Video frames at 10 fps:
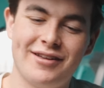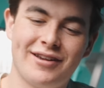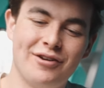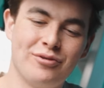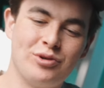
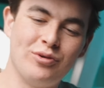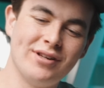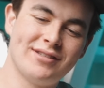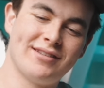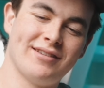genug
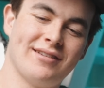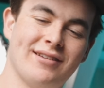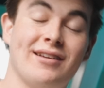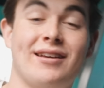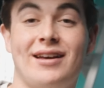Tools
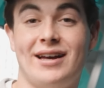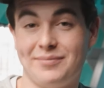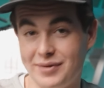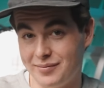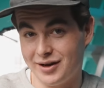
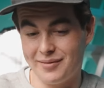hat man immer